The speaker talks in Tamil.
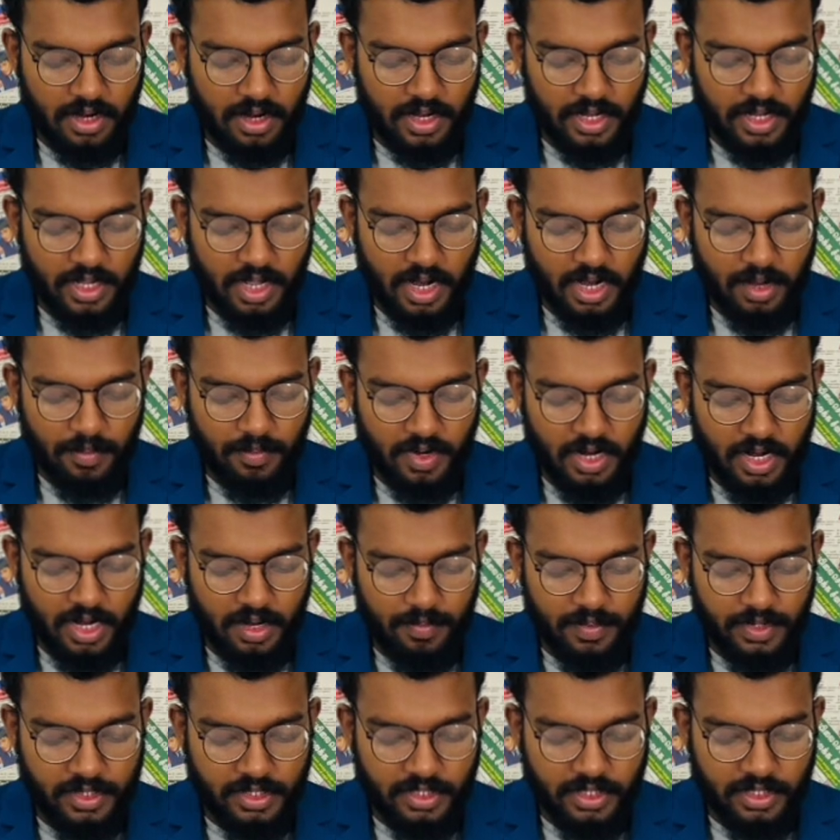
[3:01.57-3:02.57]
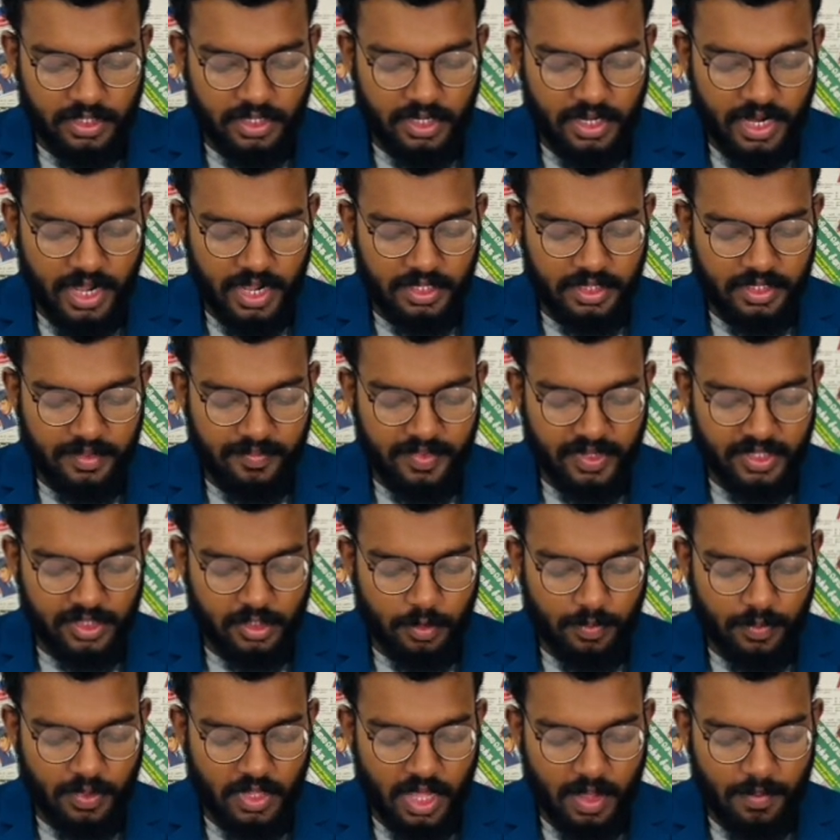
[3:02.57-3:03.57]
அடையாளம் காணப்பட்டு ரெண்டாயிரத்தி
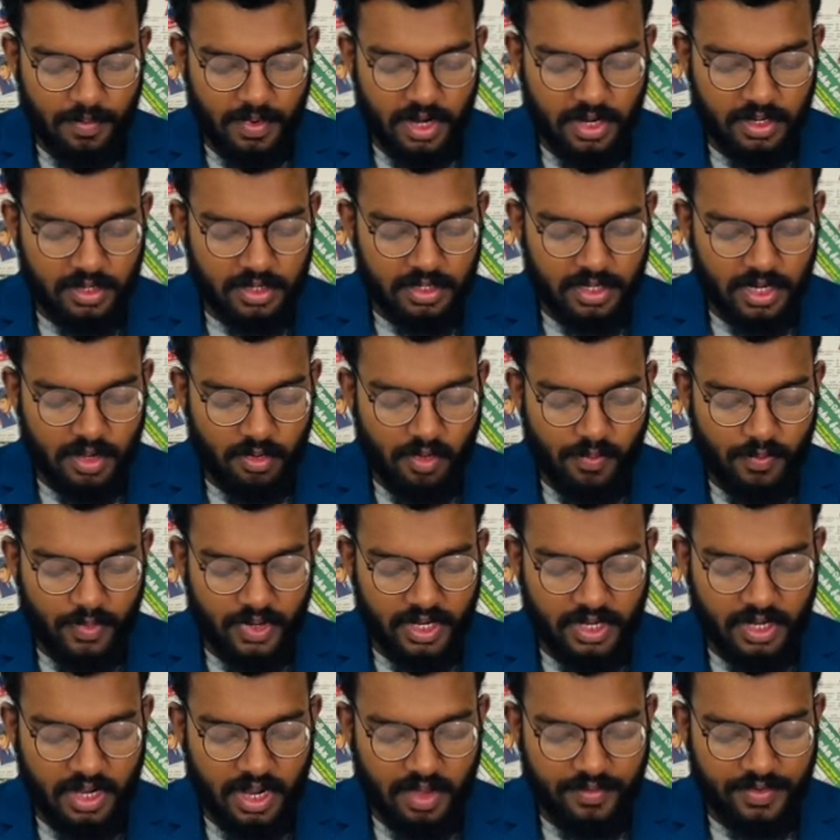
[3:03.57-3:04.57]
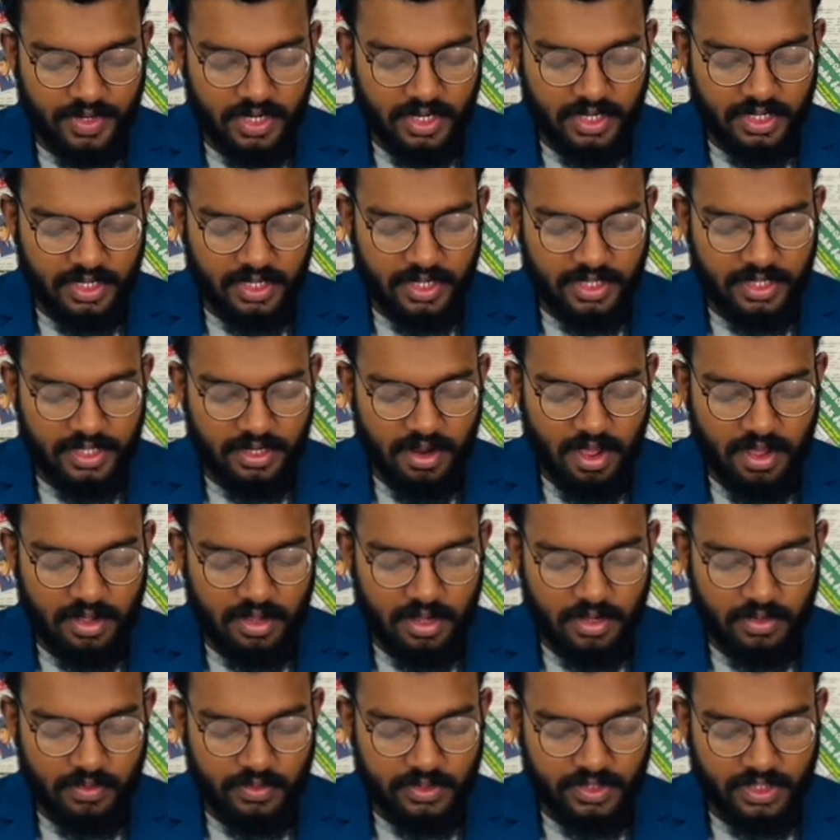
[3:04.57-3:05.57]
பத்தொன்பதாம் ஆண்டு நவம்பரில் அவர்களுக்கு
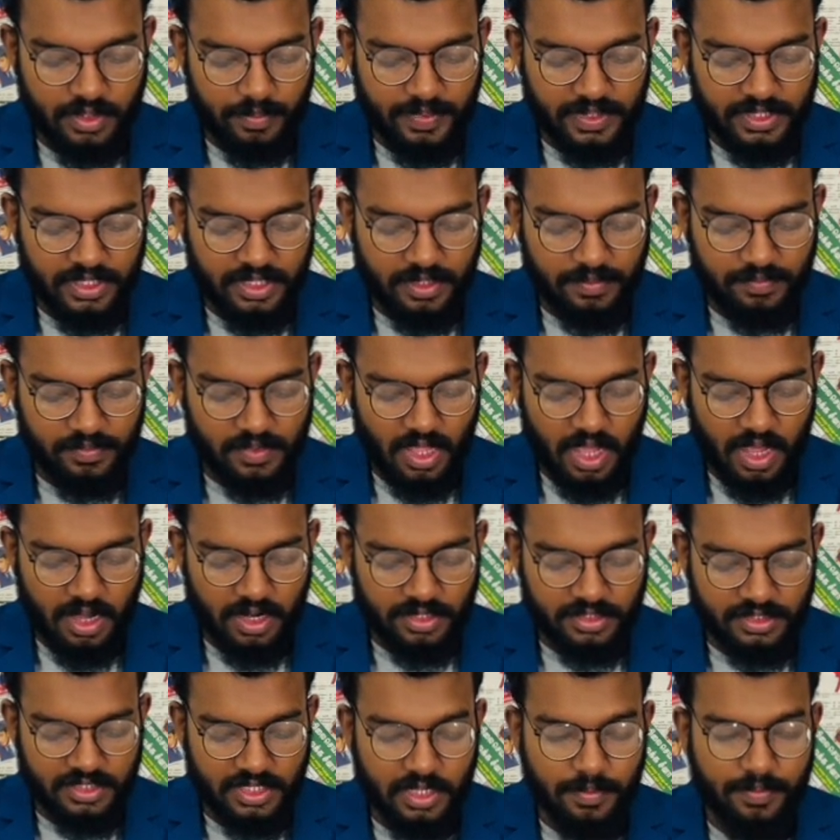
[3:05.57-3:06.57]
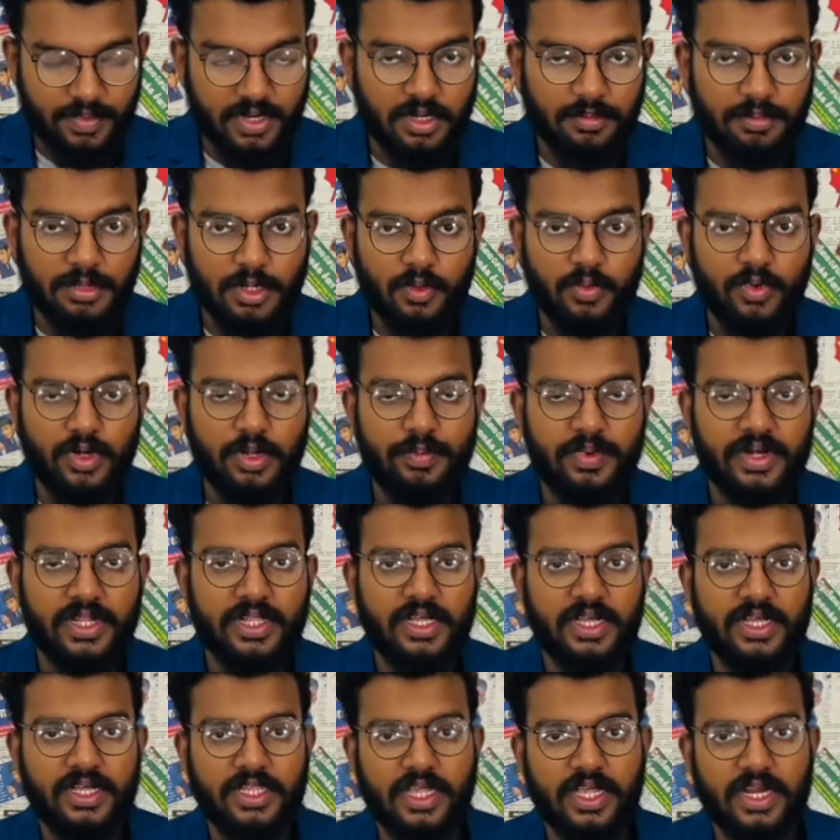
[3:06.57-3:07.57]
எதிராக குற்றப்பத்திரம் தாக்கல் செய்யப்பட்டமை
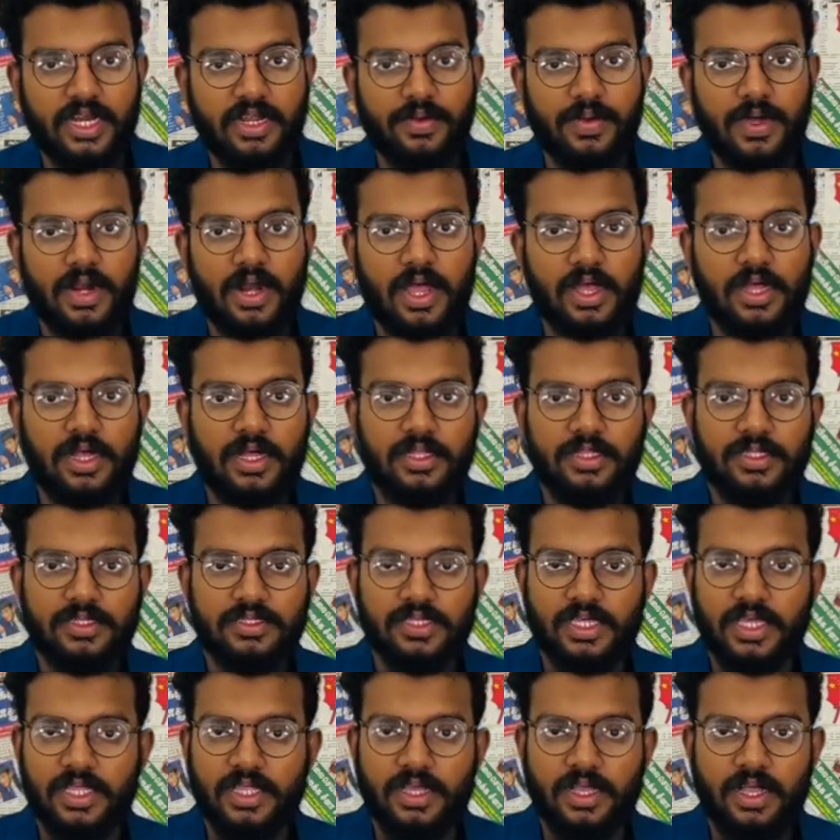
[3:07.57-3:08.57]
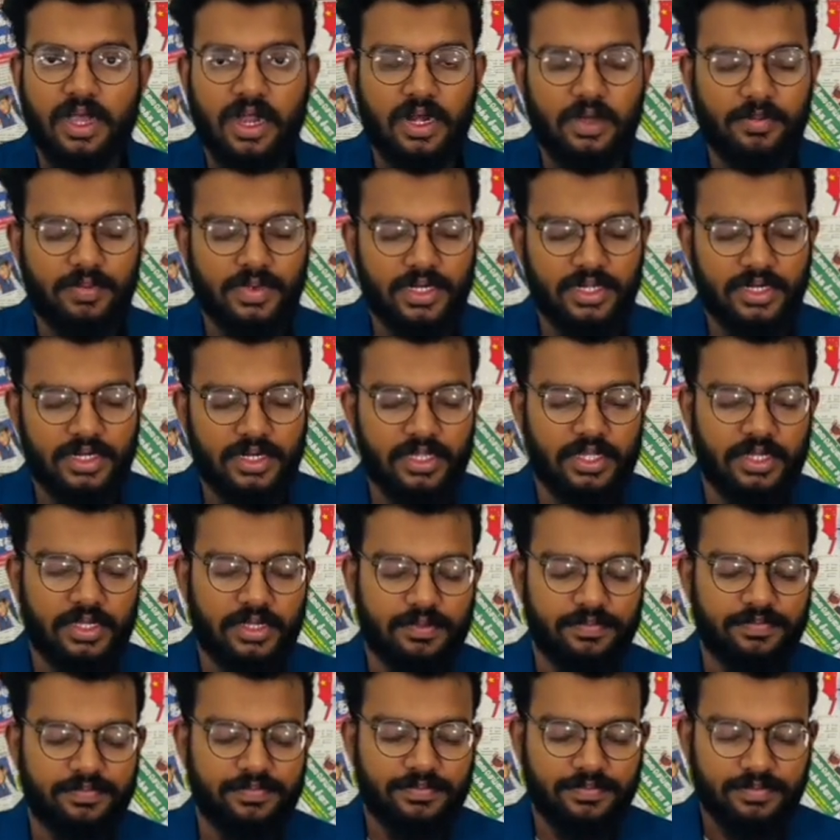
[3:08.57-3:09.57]
குறிப்பிடத்தக்கது என்றவாறாக அந்த செய்தி காணப்படுகின்றது
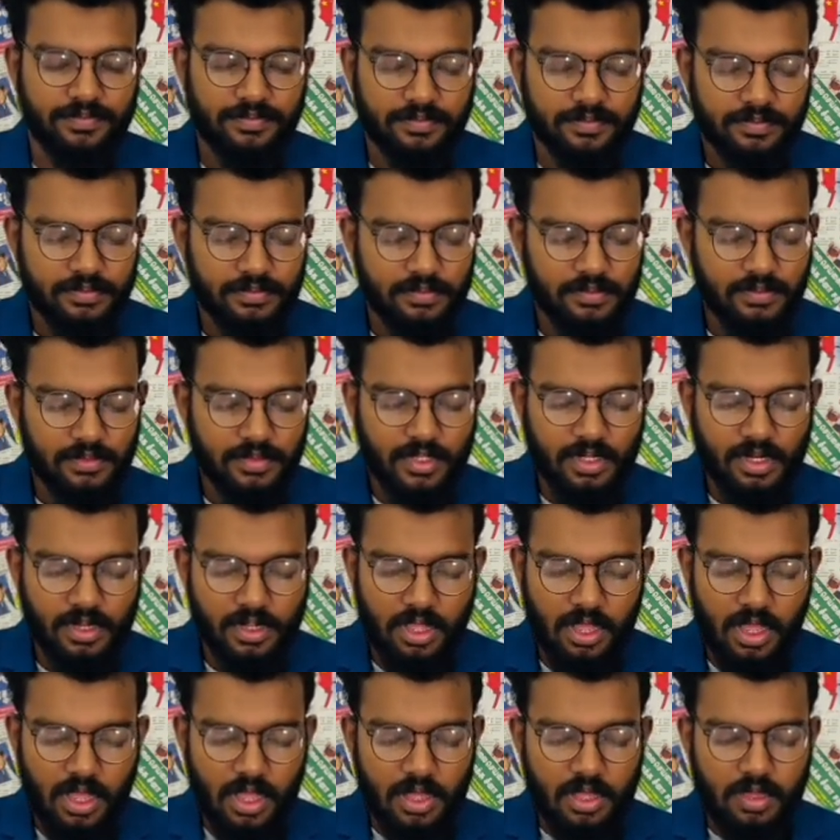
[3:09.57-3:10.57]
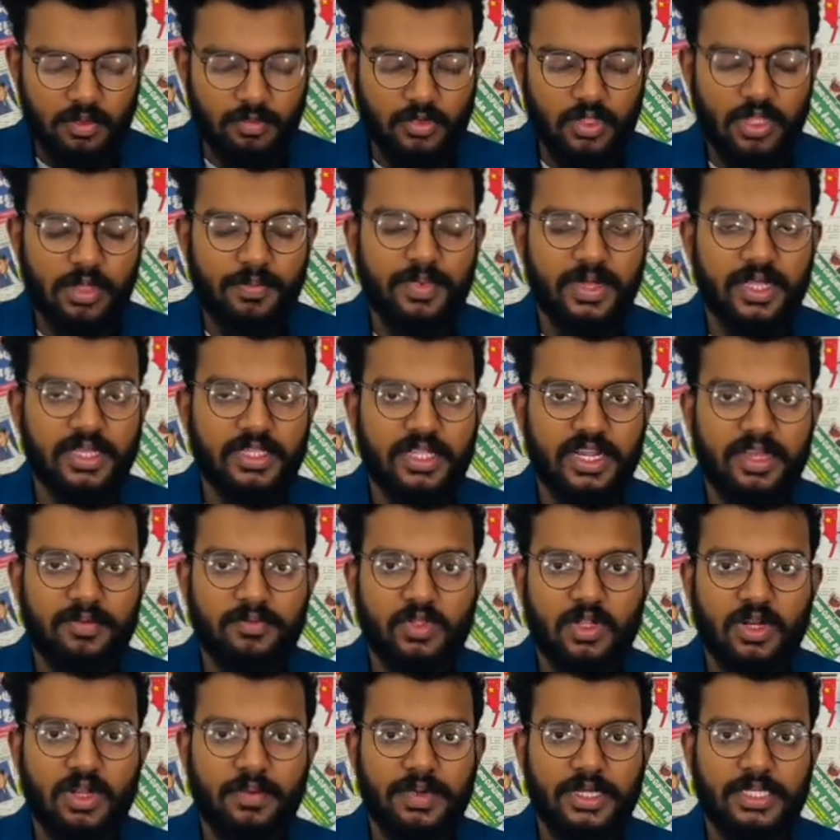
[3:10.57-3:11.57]
முதல் பக்கத்தில்
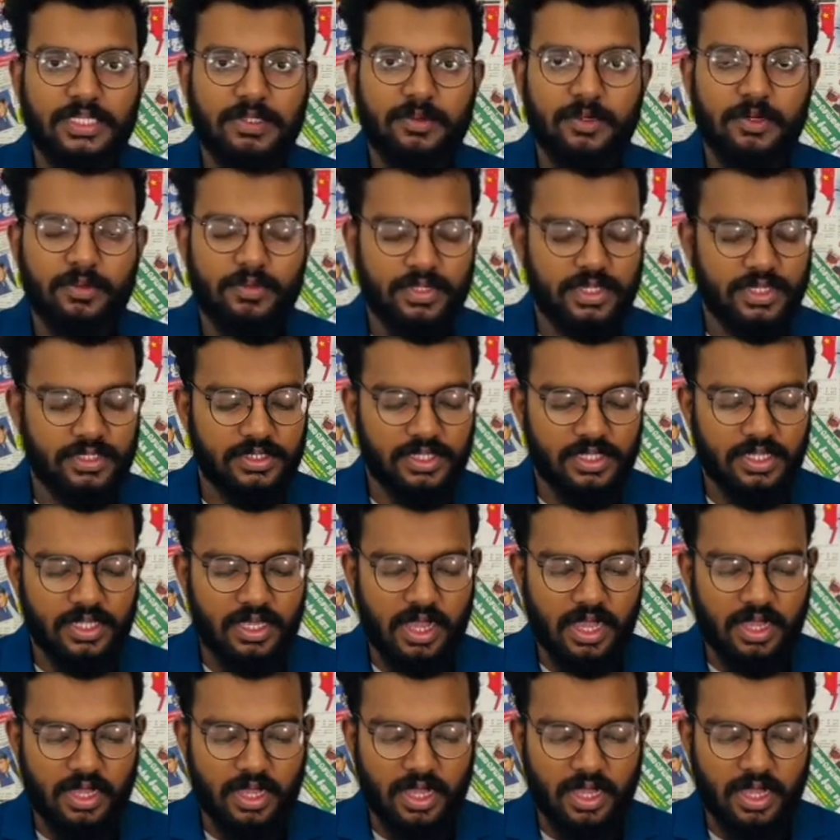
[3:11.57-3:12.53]
அமைந்துள்ள மற்றொரு முக்கிய செய்தியாக